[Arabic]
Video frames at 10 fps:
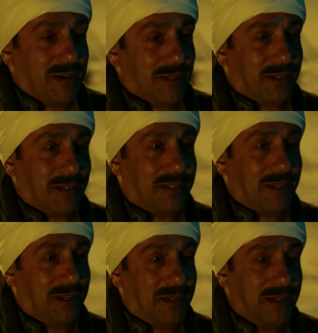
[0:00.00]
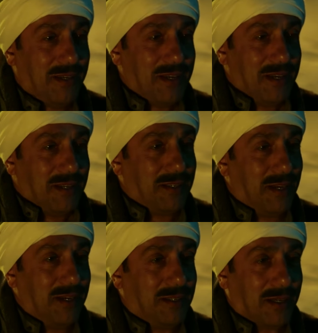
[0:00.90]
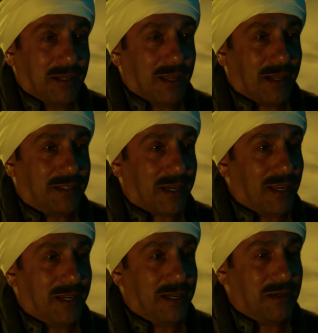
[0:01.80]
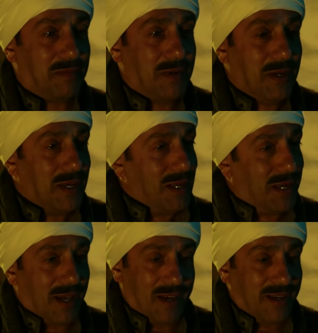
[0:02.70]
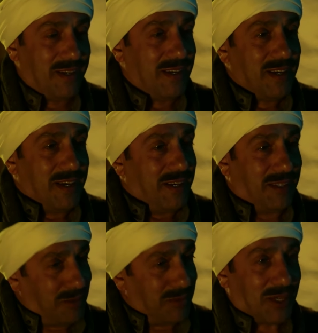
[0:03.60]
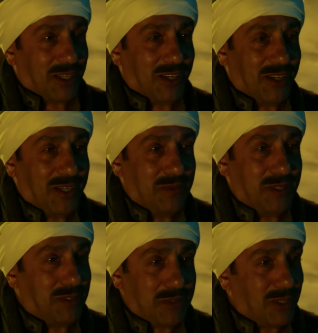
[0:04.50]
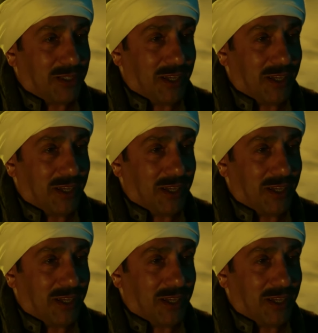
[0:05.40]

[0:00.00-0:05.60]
غلطانه ايه ده انت كده عندك العيب لا انت مش غلطانه يا بنتي مش